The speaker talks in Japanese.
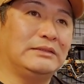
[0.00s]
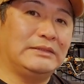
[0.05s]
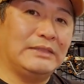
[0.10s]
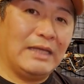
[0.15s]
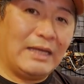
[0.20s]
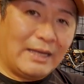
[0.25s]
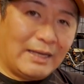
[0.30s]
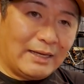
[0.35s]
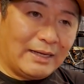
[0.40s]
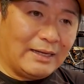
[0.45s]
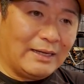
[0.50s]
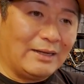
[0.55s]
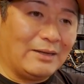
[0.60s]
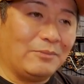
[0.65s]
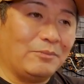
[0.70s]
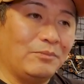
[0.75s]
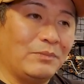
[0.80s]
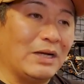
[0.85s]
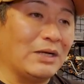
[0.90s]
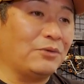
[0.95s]
じゃあ、
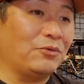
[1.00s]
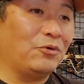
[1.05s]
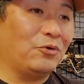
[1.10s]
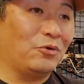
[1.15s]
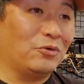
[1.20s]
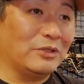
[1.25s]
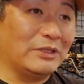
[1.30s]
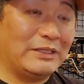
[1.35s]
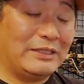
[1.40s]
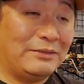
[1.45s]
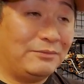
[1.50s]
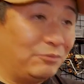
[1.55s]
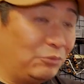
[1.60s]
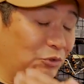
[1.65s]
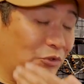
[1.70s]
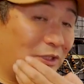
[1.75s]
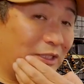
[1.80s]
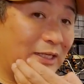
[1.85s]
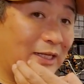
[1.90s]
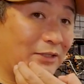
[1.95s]
まあ、
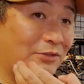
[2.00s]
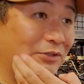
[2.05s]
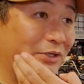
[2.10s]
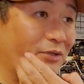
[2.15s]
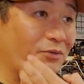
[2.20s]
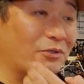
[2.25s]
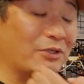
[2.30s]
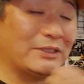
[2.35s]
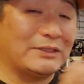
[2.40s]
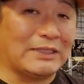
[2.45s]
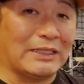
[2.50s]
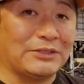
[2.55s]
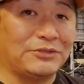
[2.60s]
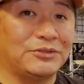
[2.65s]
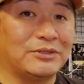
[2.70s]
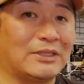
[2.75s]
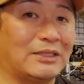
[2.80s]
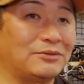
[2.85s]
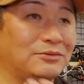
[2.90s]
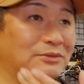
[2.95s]
持ってない人がこれ最
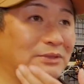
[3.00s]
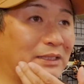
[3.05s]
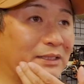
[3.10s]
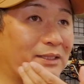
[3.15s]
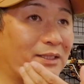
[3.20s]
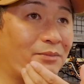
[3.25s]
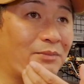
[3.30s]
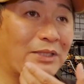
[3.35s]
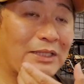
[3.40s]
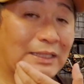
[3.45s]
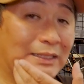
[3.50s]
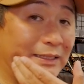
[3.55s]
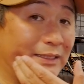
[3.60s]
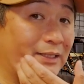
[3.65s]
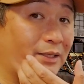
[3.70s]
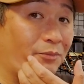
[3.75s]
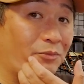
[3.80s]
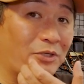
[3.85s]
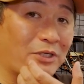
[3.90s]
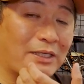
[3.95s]
初に買うんだったらまだいい
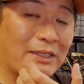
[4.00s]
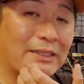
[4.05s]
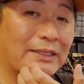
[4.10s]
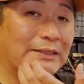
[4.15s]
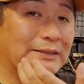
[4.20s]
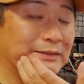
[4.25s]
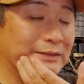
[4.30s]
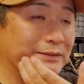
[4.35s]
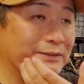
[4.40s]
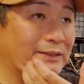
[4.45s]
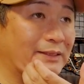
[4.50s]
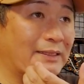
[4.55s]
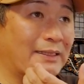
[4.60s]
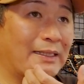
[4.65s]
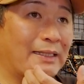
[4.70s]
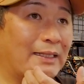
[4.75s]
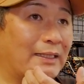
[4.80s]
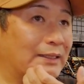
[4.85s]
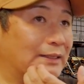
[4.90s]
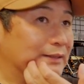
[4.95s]
かもわかんないですけどね。
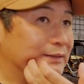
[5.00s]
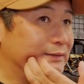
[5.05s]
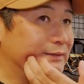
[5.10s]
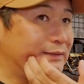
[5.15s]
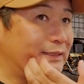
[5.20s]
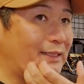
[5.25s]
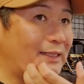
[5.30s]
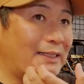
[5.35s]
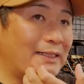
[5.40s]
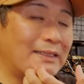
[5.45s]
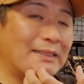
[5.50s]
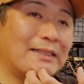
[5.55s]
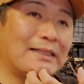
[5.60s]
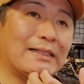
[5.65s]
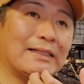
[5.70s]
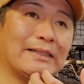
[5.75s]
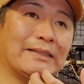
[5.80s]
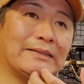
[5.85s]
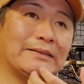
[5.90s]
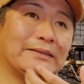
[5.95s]
じゃ
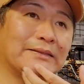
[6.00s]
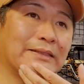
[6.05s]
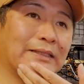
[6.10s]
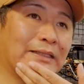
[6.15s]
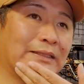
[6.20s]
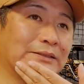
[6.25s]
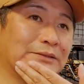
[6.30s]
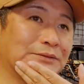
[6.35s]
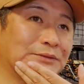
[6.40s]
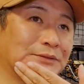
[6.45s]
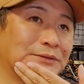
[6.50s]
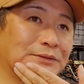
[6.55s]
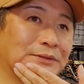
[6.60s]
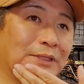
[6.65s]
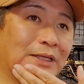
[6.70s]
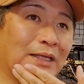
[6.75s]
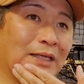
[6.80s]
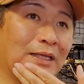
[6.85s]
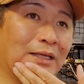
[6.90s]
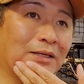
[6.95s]
あ、あ
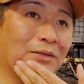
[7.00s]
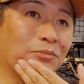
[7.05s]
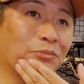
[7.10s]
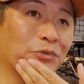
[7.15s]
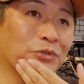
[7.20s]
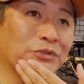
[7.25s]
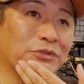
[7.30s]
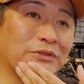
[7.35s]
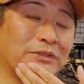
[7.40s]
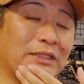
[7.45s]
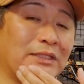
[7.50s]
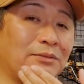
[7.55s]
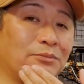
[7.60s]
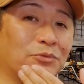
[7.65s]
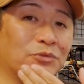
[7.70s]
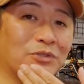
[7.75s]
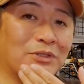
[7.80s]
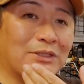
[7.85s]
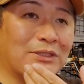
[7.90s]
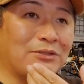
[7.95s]
の、もうすでに
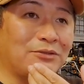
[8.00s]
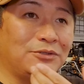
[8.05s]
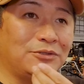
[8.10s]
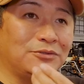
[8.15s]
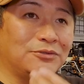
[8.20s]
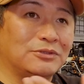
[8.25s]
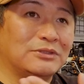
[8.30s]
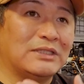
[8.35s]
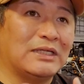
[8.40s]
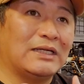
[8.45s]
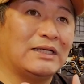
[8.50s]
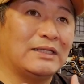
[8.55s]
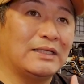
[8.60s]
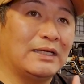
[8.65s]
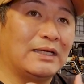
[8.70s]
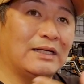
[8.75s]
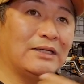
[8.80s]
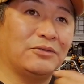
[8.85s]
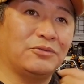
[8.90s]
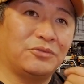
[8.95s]
持ってるユーザー
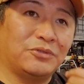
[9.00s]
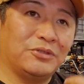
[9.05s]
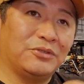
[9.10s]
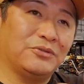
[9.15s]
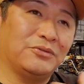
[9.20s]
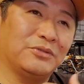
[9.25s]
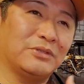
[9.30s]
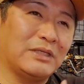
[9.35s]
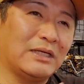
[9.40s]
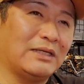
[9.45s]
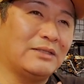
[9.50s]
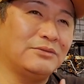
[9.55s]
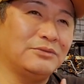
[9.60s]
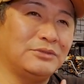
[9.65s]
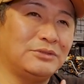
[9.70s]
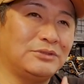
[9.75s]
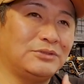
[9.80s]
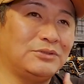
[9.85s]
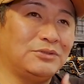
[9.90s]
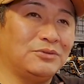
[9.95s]
がこれを買
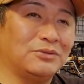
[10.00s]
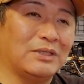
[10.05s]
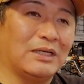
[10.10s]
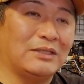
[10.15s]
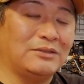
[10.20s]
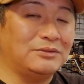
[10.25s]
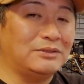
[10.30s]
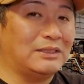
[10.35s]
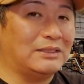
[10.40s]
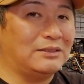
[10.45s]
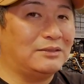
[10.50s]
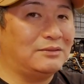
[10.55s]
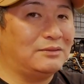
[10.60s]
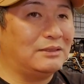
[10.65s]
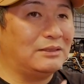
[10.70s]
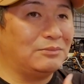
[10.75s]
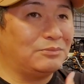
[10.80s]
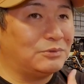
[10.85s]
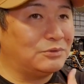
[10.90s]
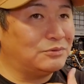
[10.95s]
う必要があるかって言っ
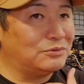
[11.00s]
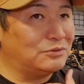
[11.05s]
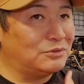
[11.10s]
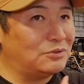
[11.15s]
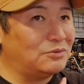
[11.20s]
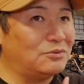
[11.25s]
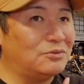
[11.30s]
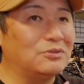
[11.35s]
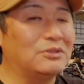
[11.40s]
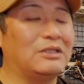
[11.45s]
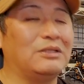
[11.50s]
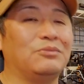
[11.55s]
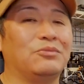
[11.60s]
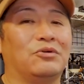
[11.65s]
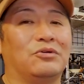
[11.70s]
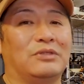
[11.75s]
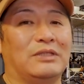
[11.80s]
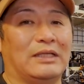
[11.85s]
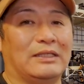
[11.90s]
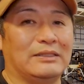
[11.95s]
たら僕ちょっと疑
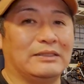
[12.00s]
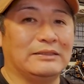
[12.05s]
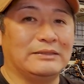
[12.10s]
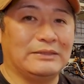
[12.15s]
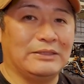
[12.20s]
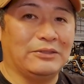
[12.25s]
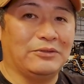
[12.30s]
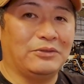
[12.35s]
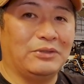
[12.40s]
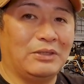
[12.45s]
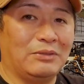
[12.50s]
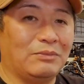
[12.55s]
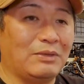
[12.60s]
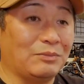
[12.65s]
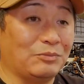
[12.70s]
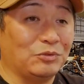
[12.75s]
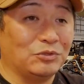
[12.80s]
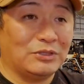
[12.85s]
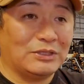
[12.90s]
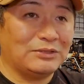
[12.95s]
問なんですよ。
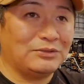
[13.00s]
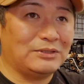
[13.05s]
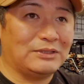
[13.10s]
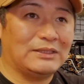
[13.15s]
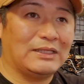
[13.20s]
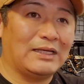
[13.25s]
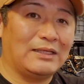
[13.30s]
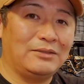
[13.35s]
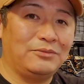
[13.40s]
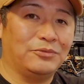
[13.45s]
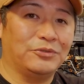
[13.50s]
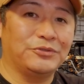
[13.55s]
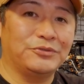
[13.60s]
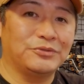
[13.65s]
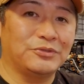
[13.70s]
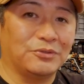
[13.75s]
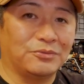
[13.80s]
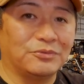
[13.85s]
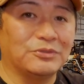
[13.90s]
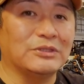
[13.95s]
まあ持ってる機体にもよ
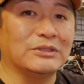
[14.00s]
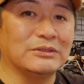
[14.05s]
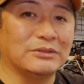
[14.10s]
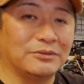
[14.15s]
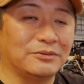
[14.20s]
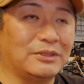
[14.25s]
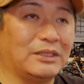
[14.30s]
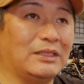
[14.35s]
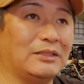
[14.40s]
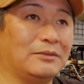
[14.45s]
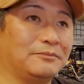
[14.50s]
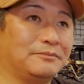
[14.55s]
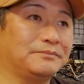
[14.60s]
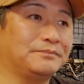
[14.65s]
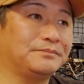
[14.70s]
ると思うんですけどね。